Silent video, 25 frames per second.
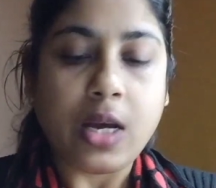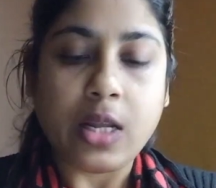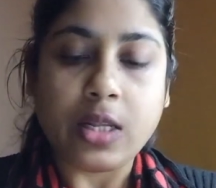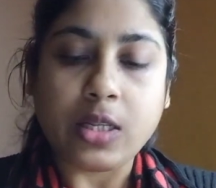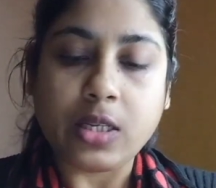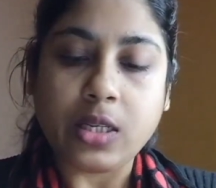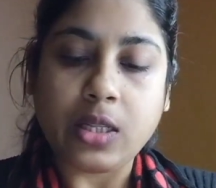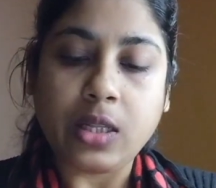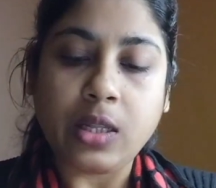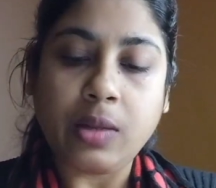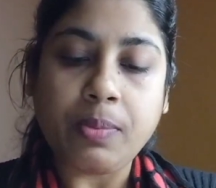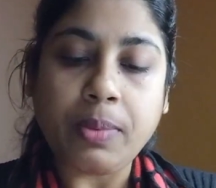
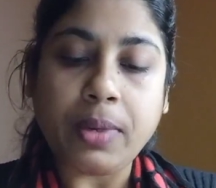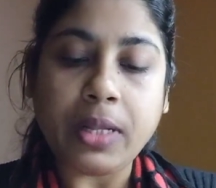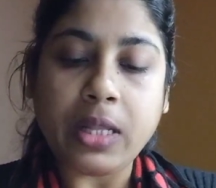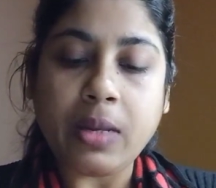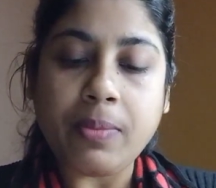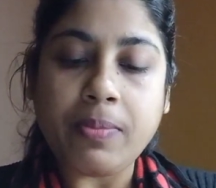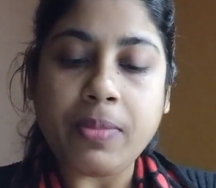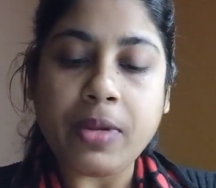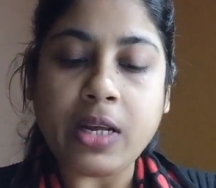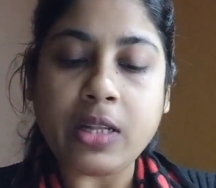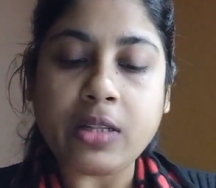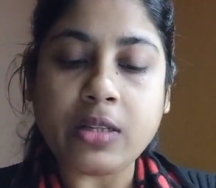আচ্ছা দীপা
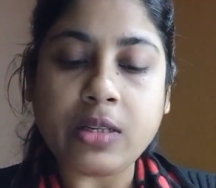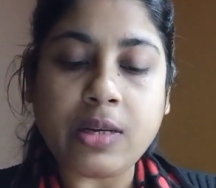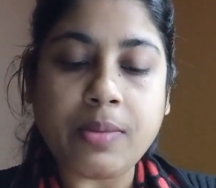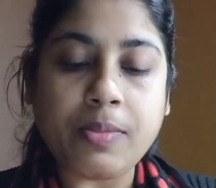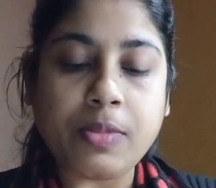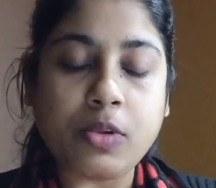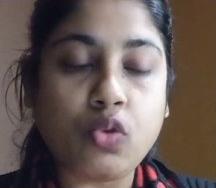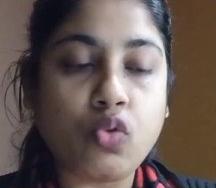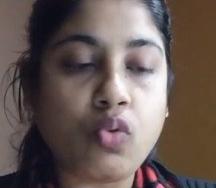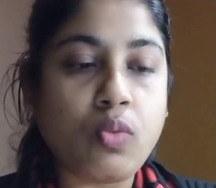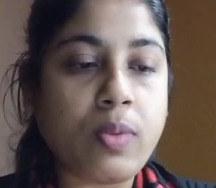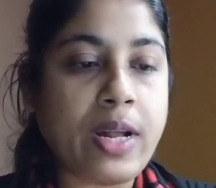দেবনাথটা
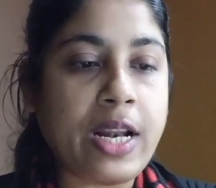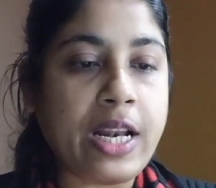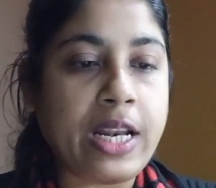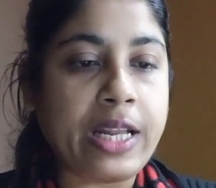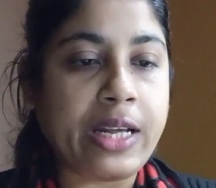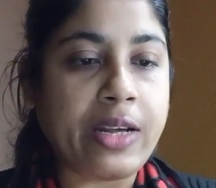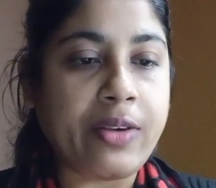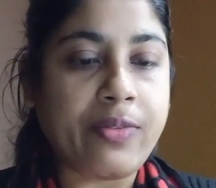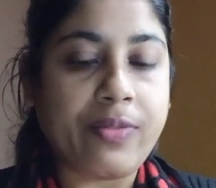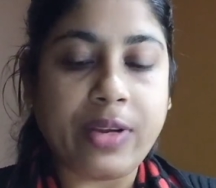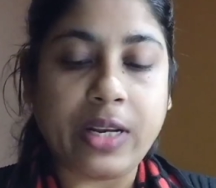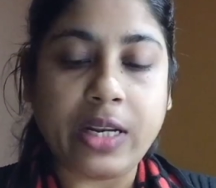আমি দুবার
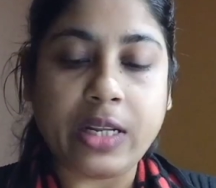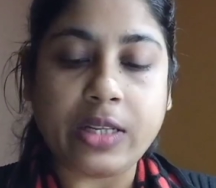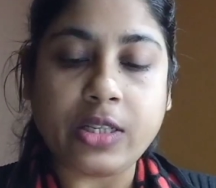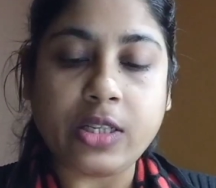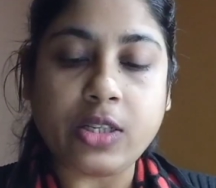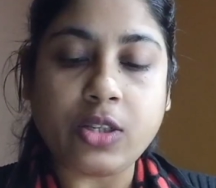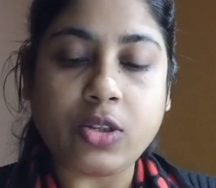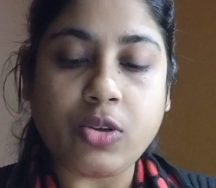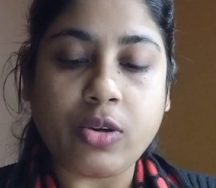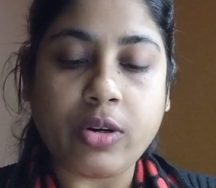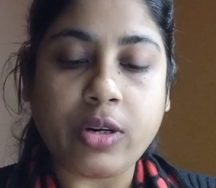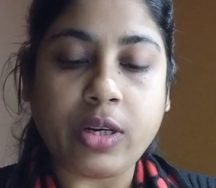লিখে
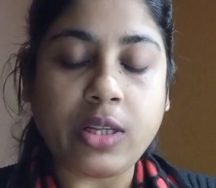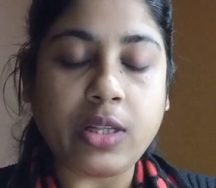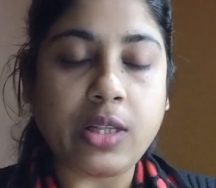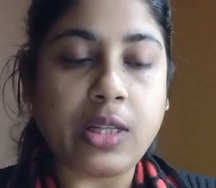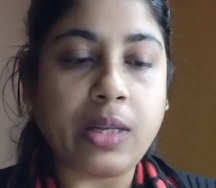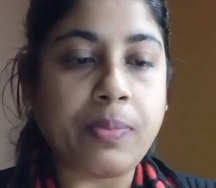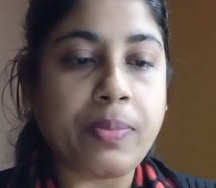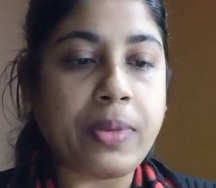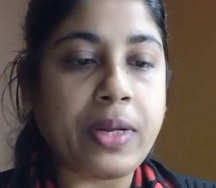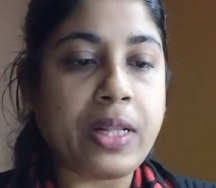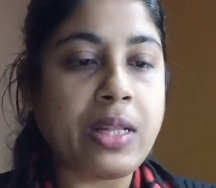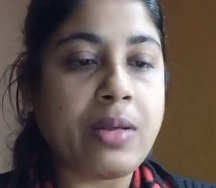ফেলেছি সরি
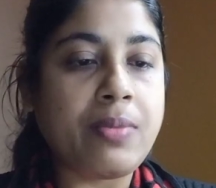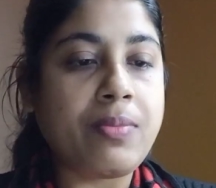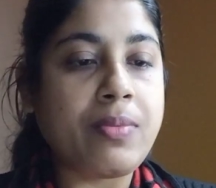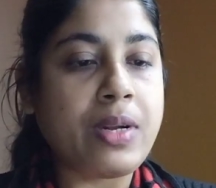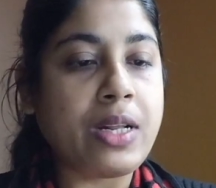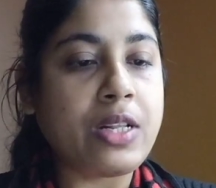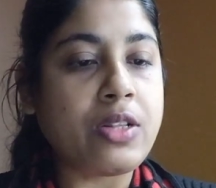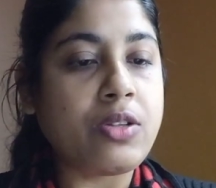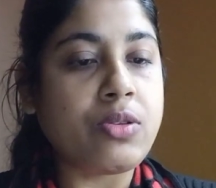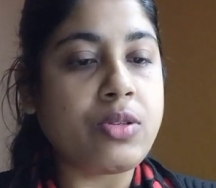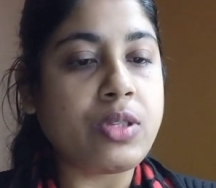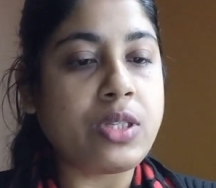দীপা
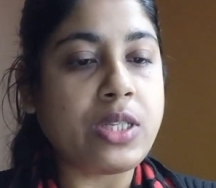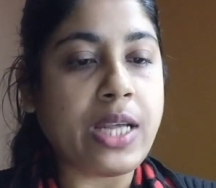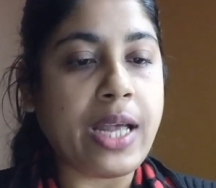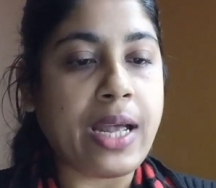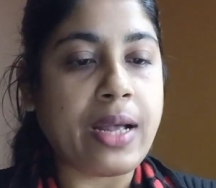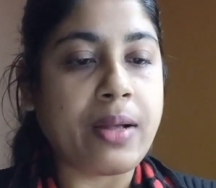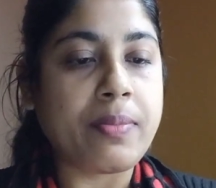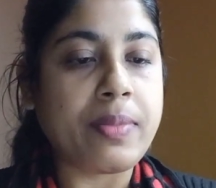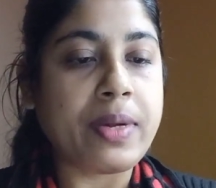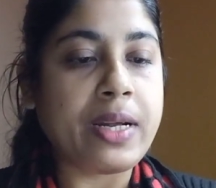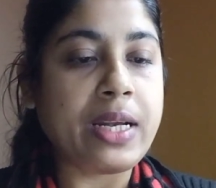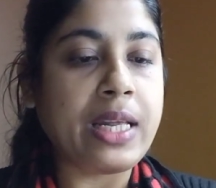দেবনাথ হচ্ছে
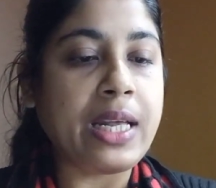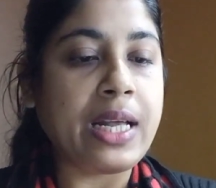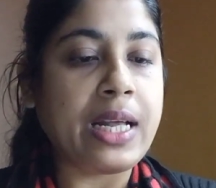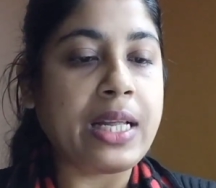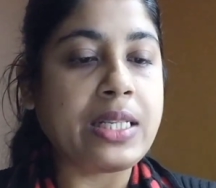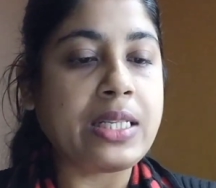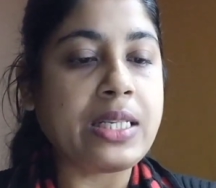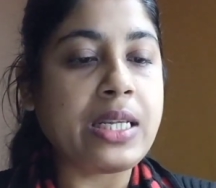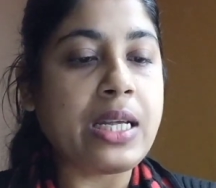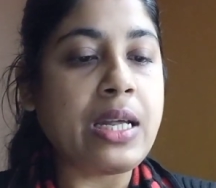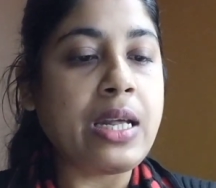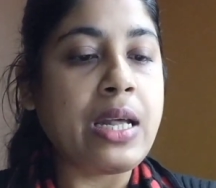একবারই
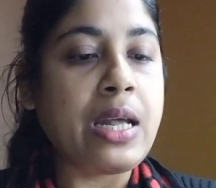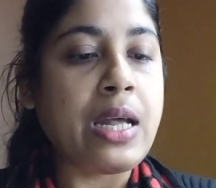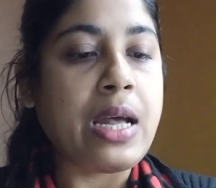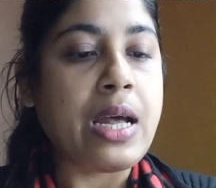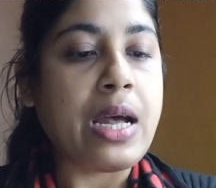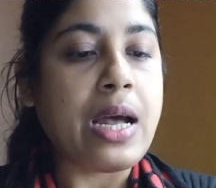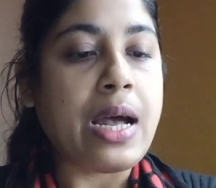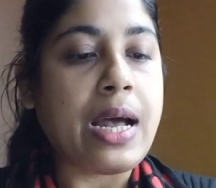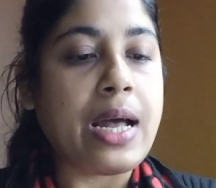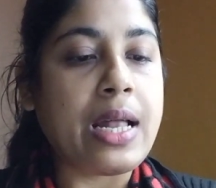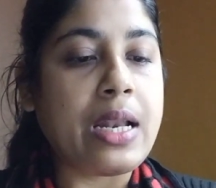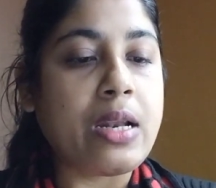আছে
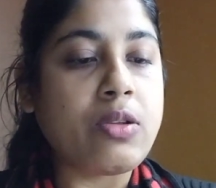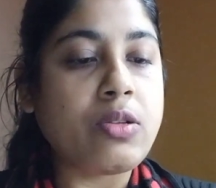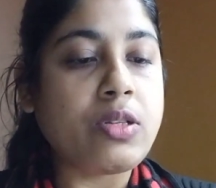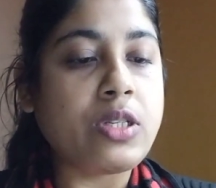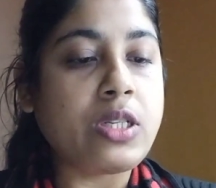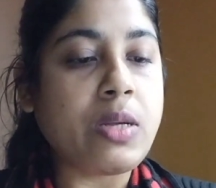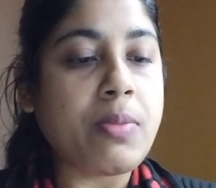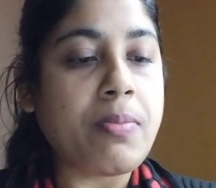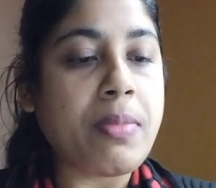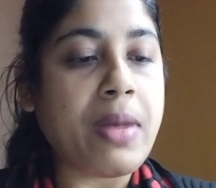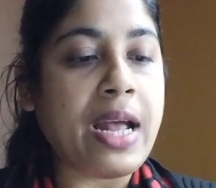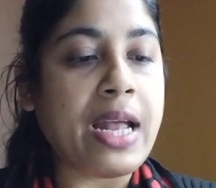আর
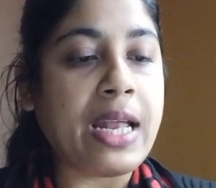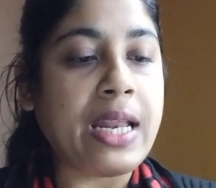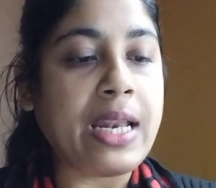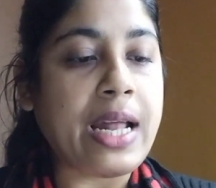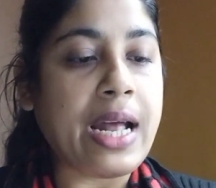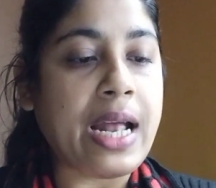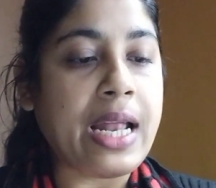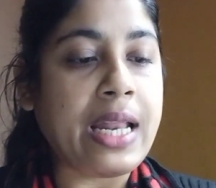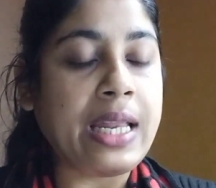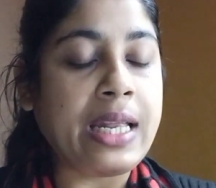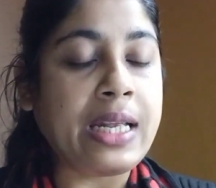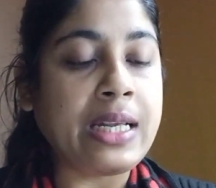হচ্ছে মাই
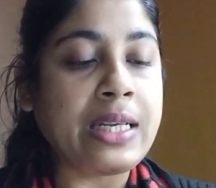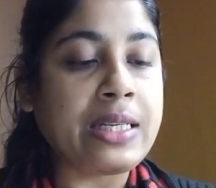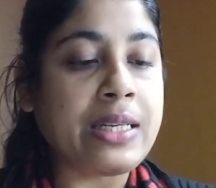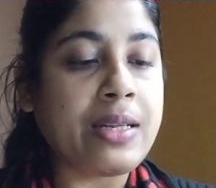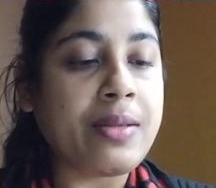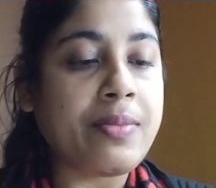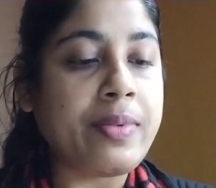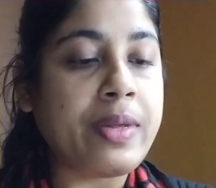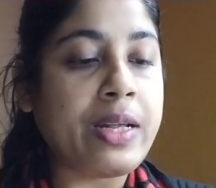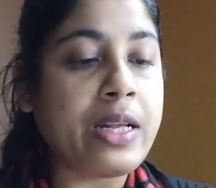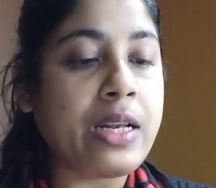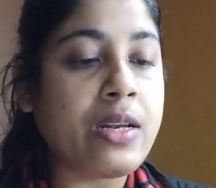ডাইনিং
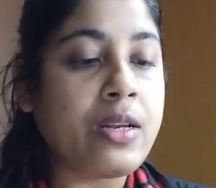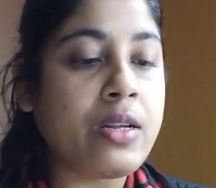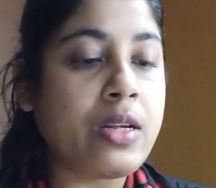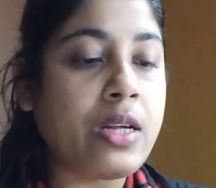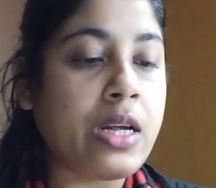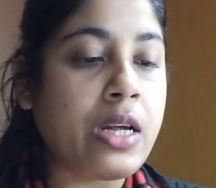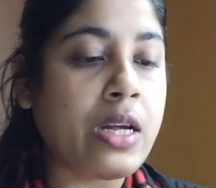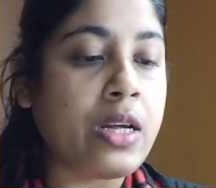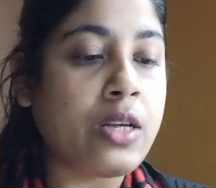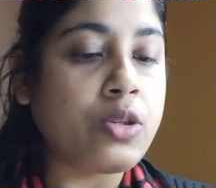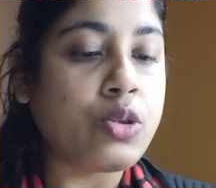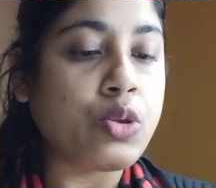টেবিল
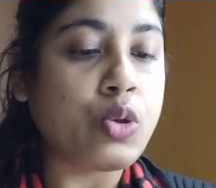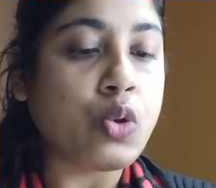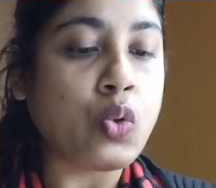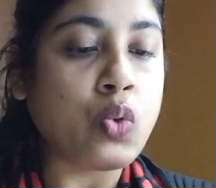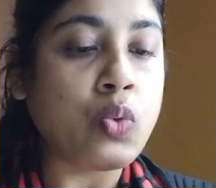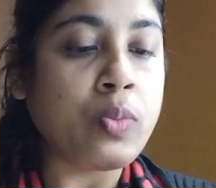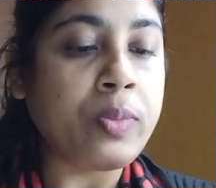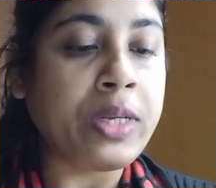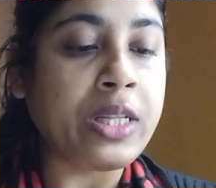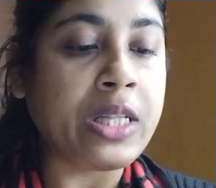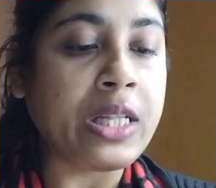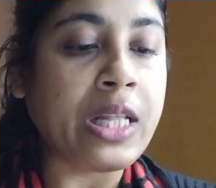
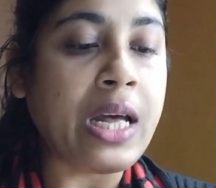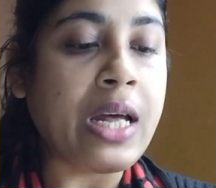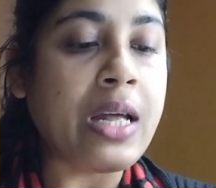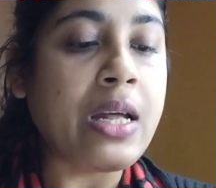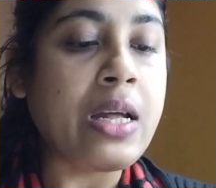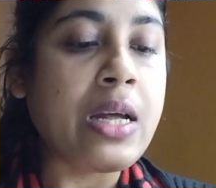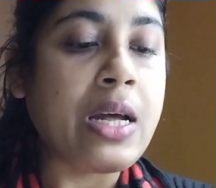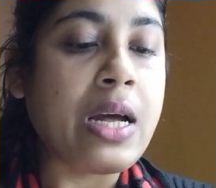সৌমিতা